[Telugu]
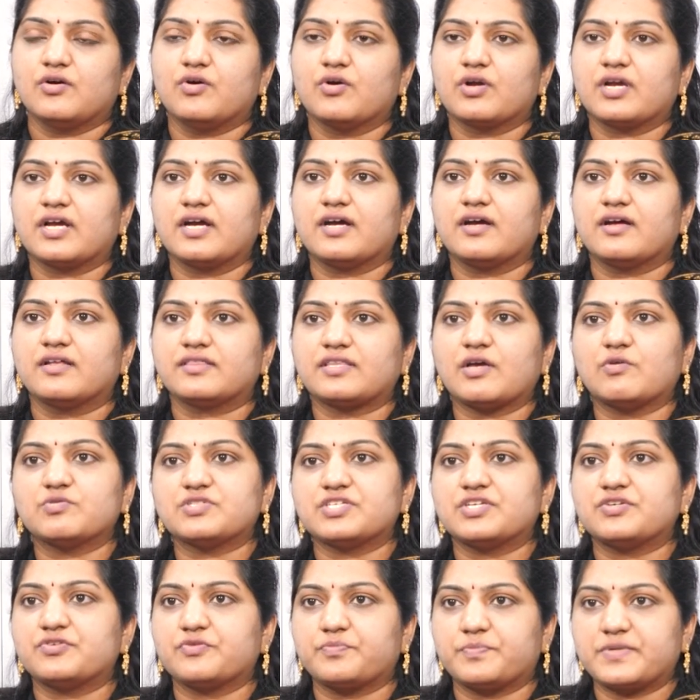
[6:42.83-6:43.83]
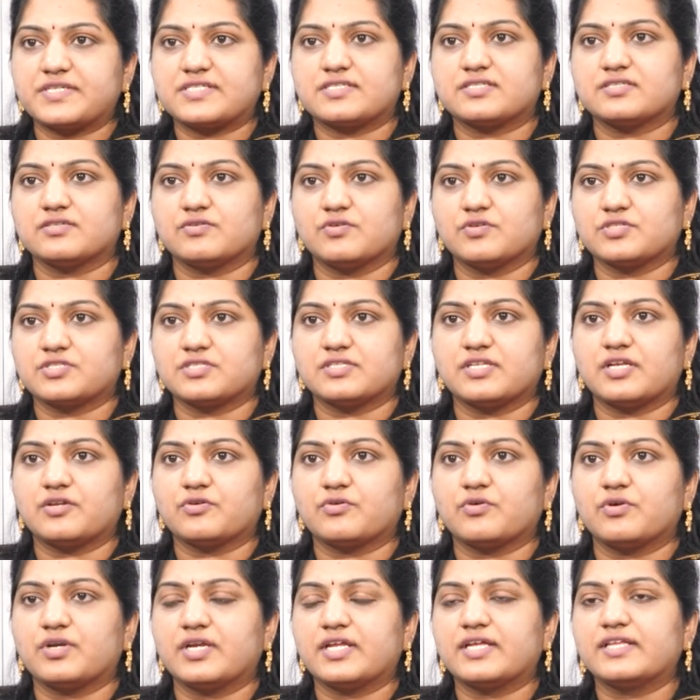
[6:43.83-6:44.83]
ఒక థౌజండ్ రూపీస్ వస్తుంది
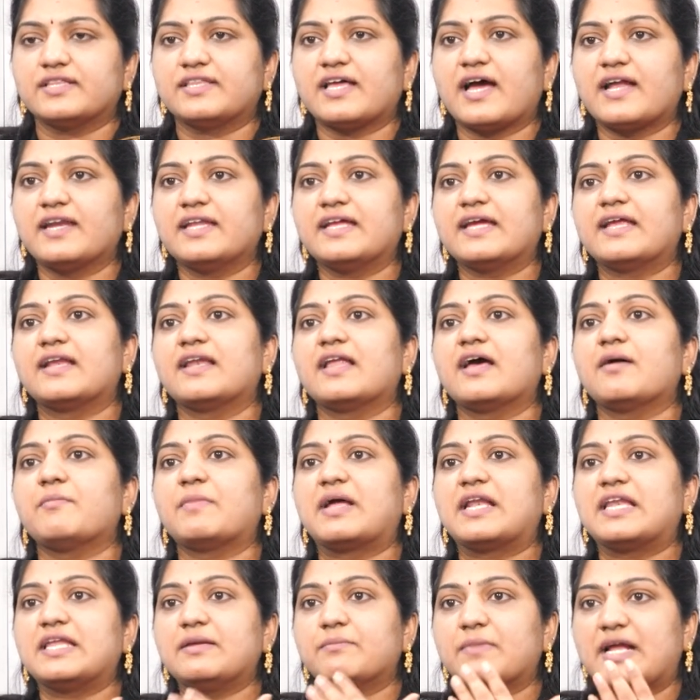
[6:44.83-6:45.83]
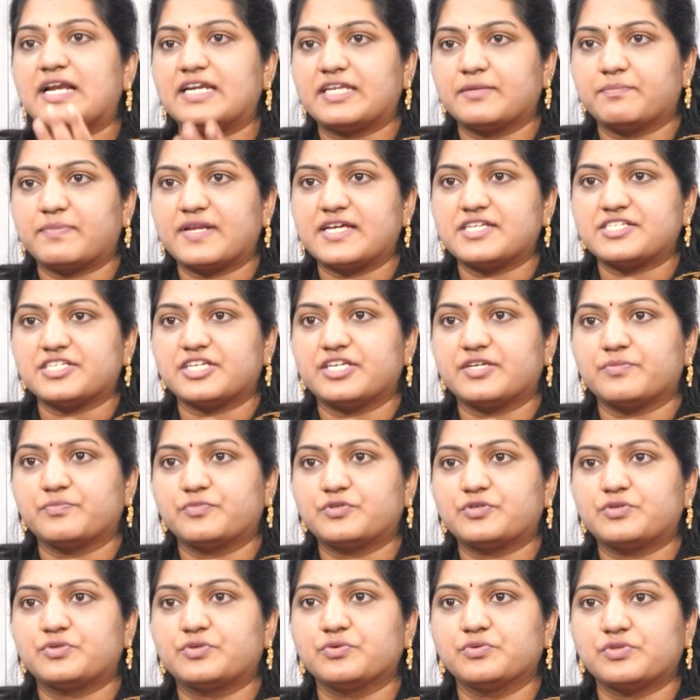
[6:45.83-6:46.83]
అనుకోండి దాన్ని ఎలా మళ్ళీ మల్టిప్లై చేయడం
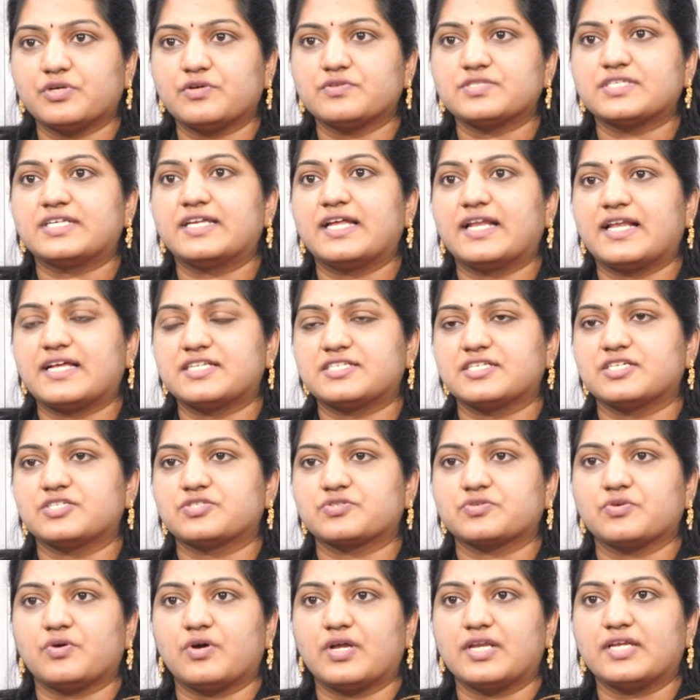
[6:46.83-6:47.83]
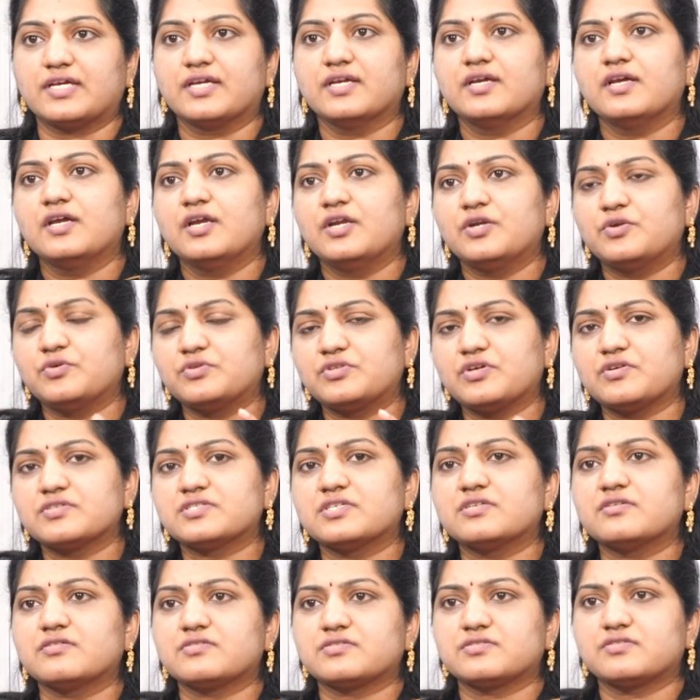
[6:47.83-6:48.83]
టూ థౌజండ్ ఎలా చేసుకోవాలి టూ
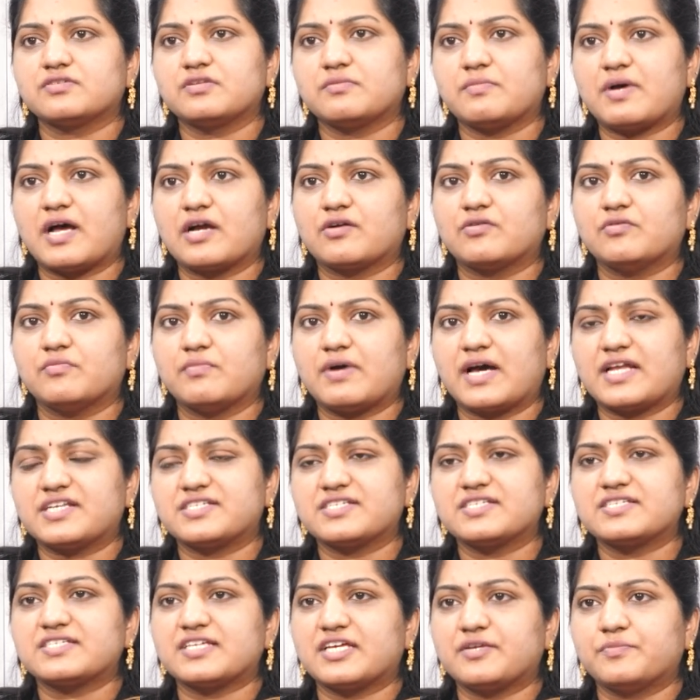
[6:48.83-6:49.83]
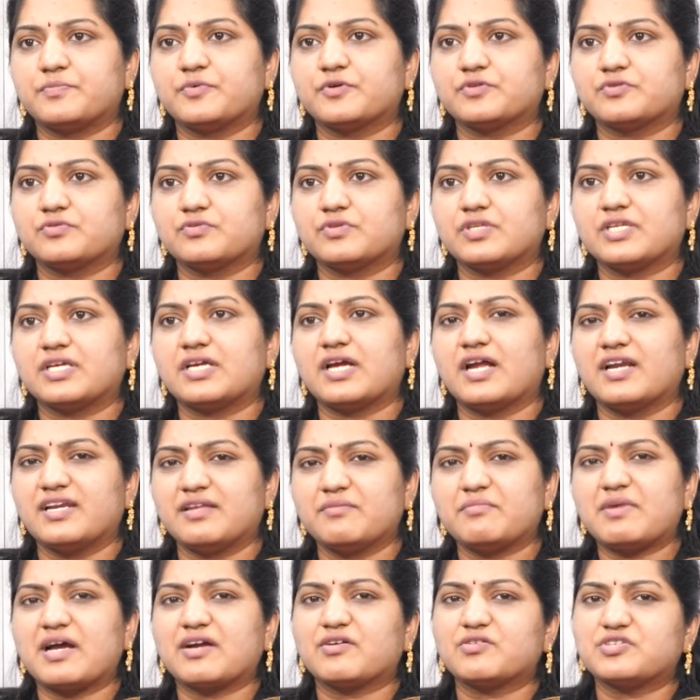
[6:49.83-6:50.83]
థౌజండ్ వస్తుంది మాకు మార్జిన్ సరిపోతుంది
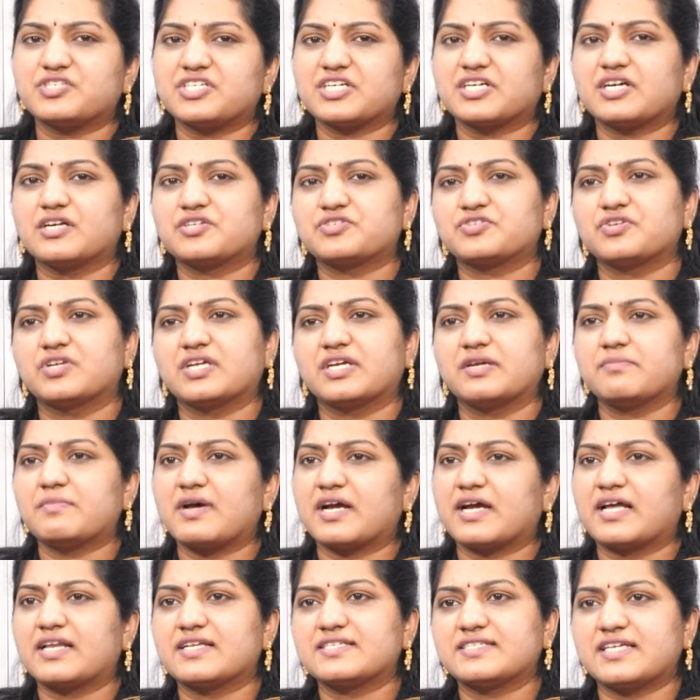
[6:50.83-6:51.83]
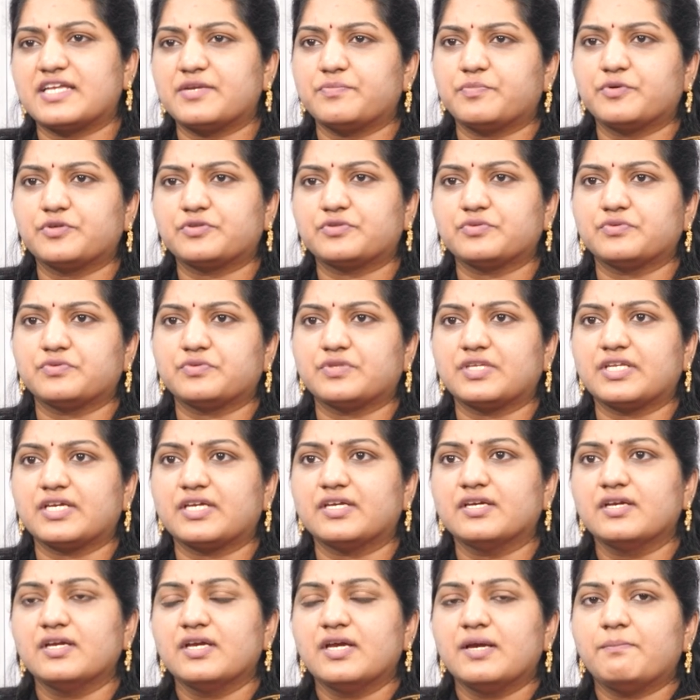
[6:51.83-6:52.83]
అంటే మాకు వచ్చే ఖర్చులకి మాకు అలా సరిపోతుంది
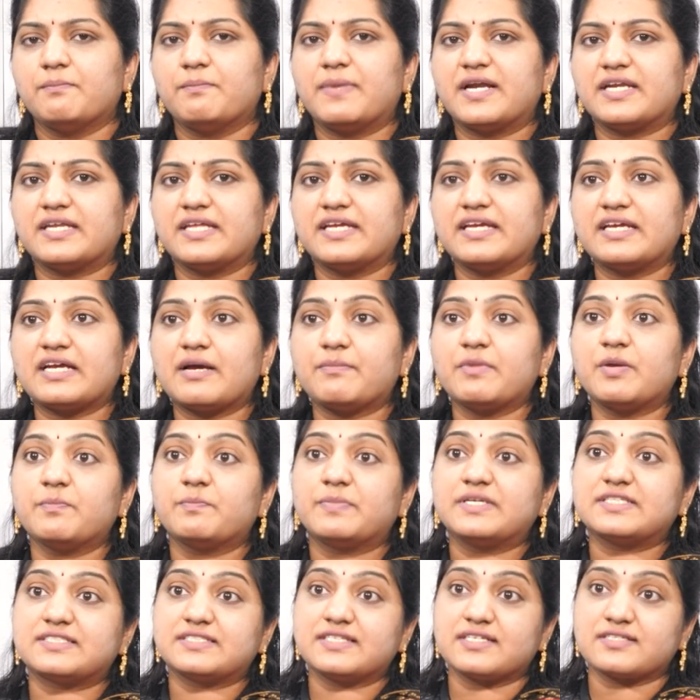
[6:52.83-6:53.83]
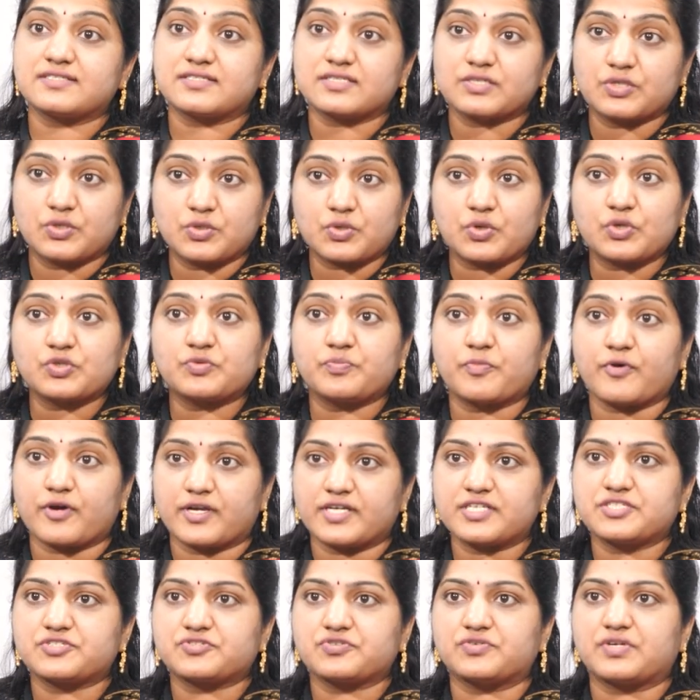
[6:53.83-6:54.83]
బట్ ఇంకా మేము బిజినెస్ గ్రోత్
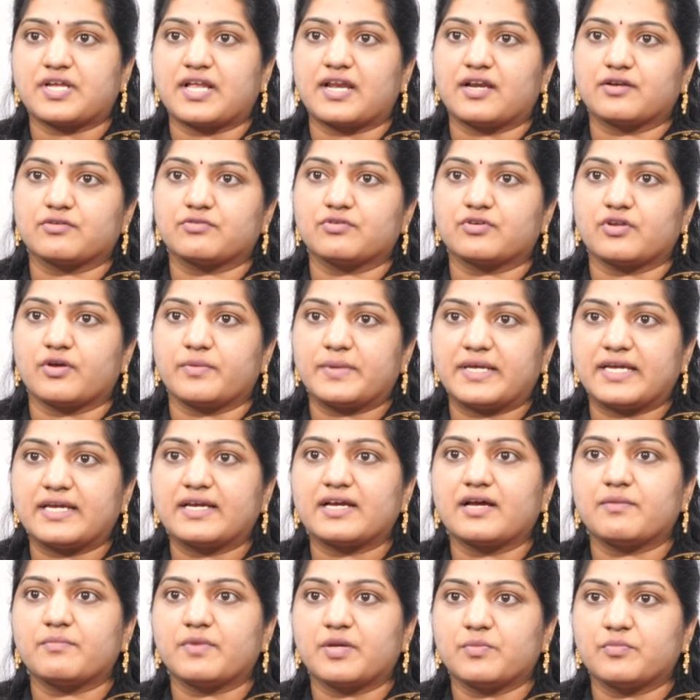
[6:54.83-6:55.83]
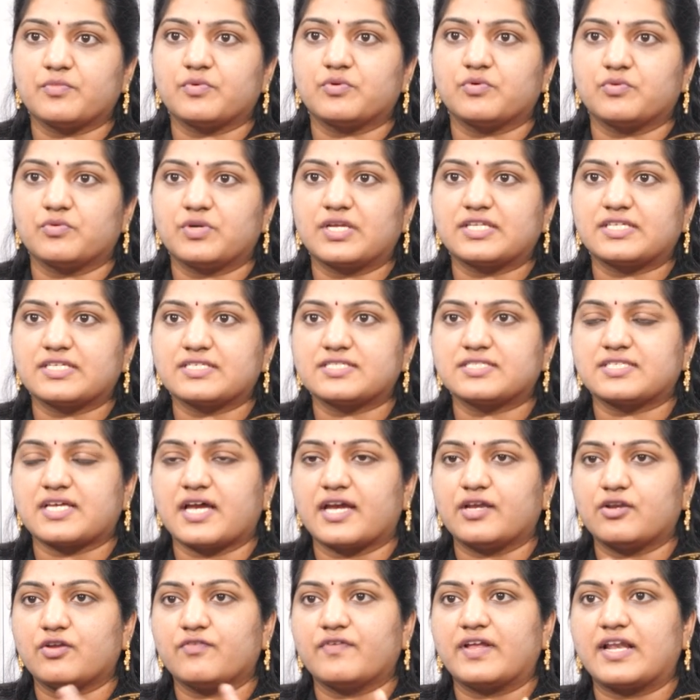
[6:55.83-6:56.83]
పాయింట్స్ చూడాలనుకుంటున్నాం ఇంకా మేము ఉన్నత
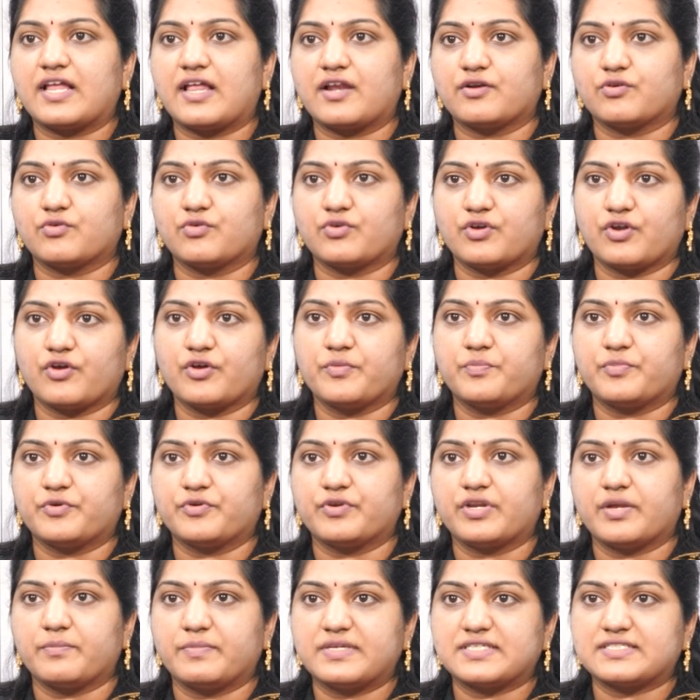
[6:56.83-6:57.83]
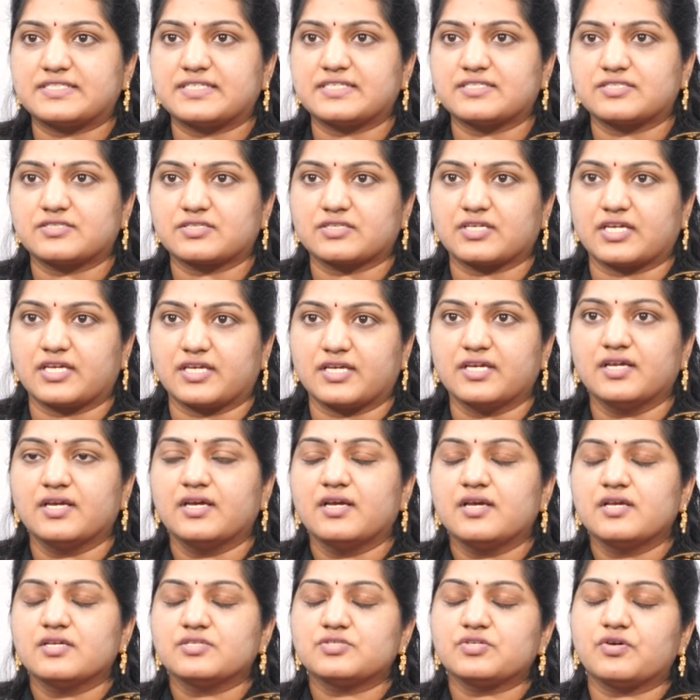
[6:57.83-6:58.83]
స్థాయిలో వెళ్ళాలనుకుంటున్నాం ఇప్పుడున్న బిజినెస్కి
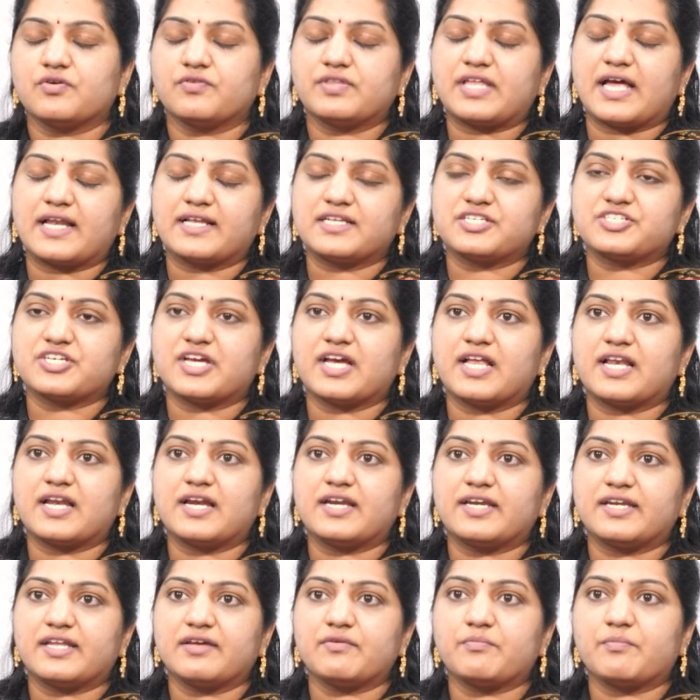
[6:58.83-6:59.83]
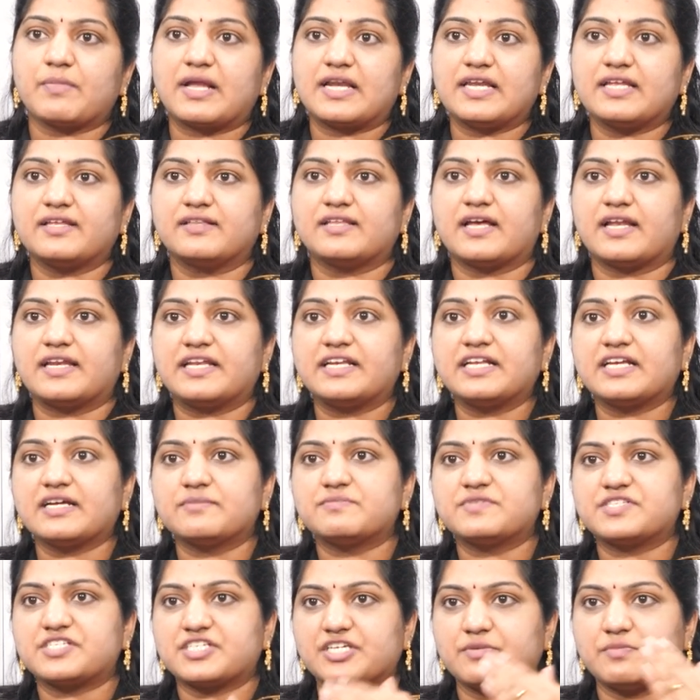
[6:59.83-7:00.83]
సో దానికి చేయాలంటే మళ్ళీ దాని
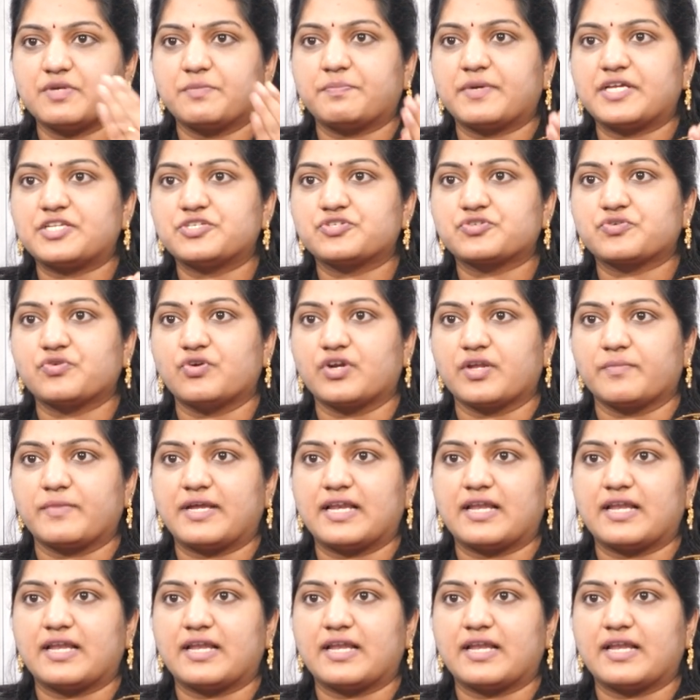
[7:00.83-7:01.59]
ఇన్కమ్ స్ట్రీమ్ని పెంచుకోవడం